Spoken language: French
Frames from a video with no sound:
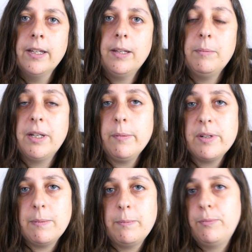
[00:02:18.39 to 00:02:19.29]
Mais comme
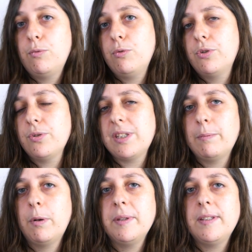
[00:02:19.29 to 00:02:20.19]
j'aime beaucoup le jeu,
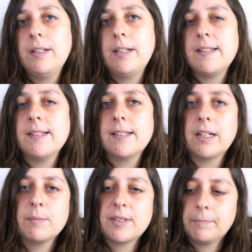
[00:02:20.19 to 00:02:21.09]
ça m'embêtait de laisser
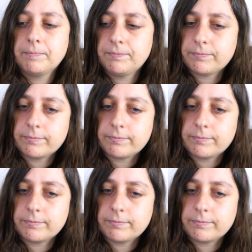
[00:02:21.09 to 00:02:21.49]
ça comme ça.